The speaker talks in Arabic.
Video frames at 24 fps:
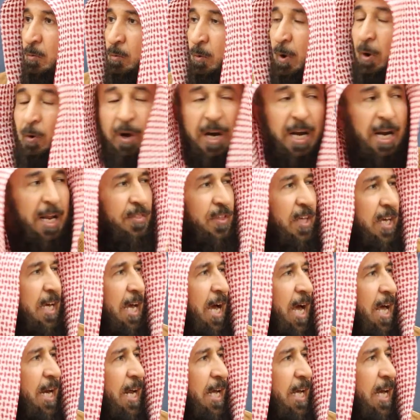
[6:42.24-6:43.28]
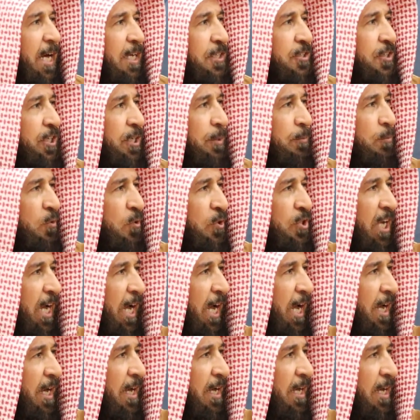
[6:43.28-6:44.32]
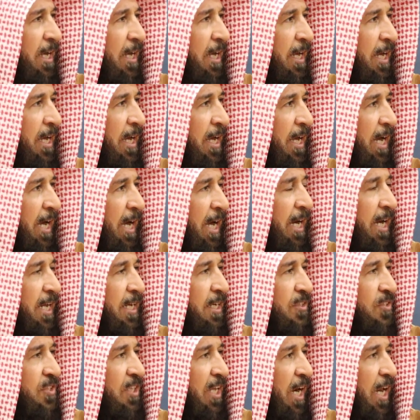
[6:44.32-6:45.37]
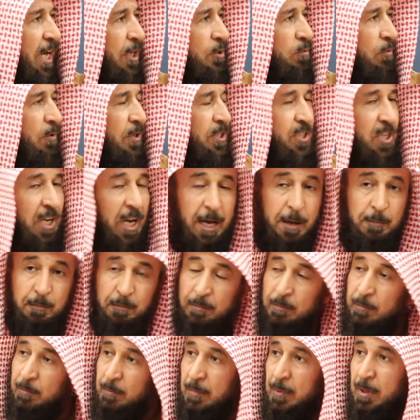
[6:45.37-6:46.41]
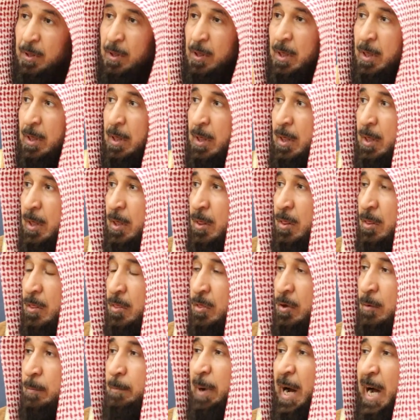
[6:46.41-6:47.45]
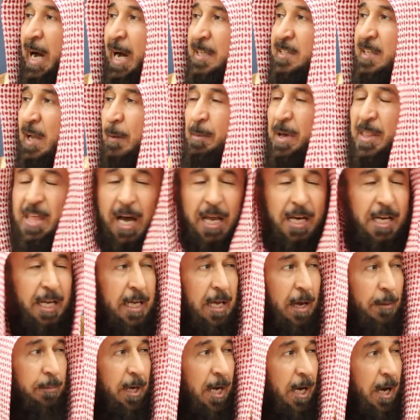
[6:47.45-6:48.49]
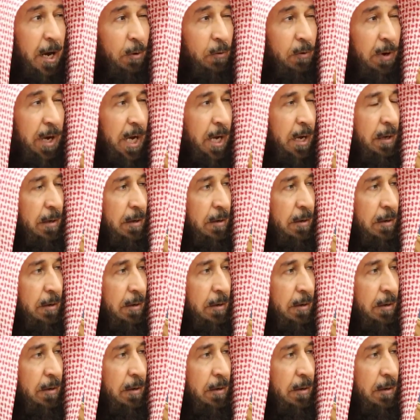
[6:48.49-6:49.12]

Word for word: وهو الذي كان يأتي موسى عليه الصلاة والسلام ثم ختم ذلك بقوله